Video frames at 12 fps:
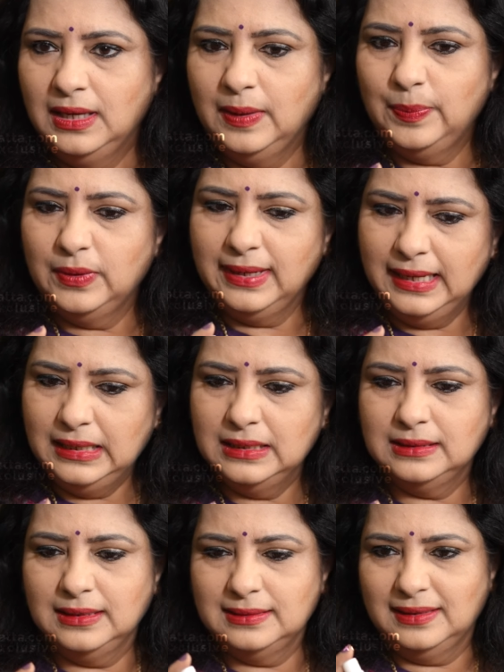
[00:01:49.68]
இப்போ ரெய்னி
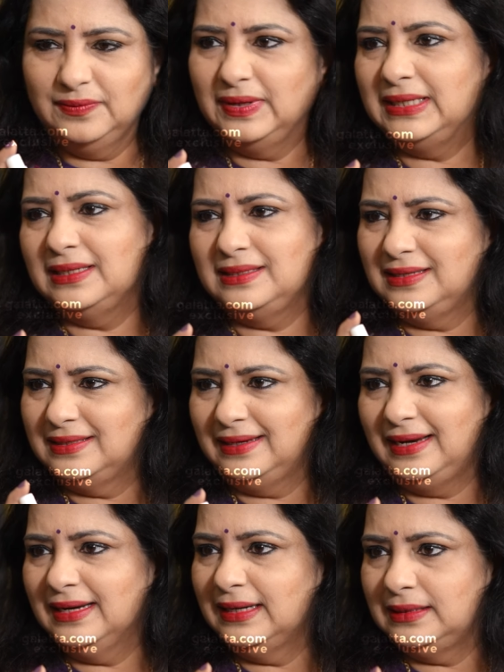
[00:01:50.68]
சீசன் வின்டர்
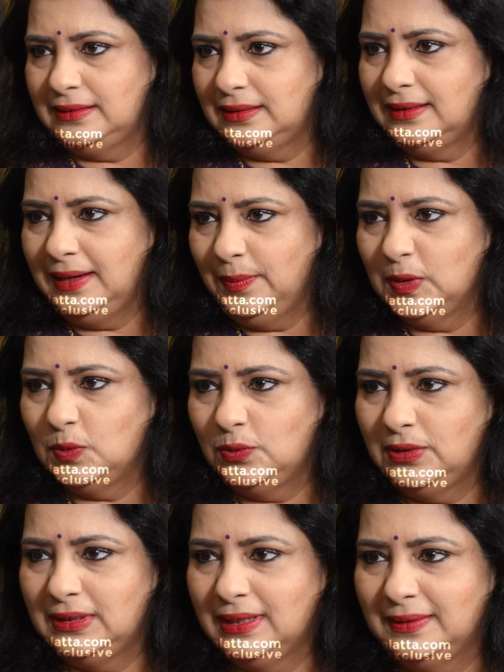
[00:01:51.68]
சீசன்லாம் கிட்டத்தட்ட நமக்கு
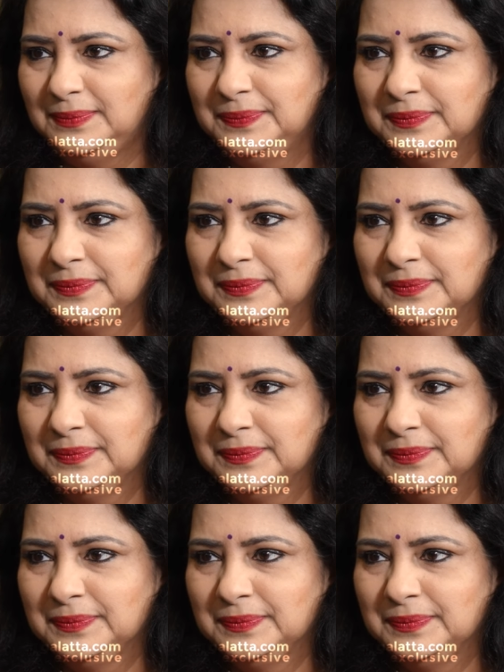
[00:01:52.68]
ஒன்று தான்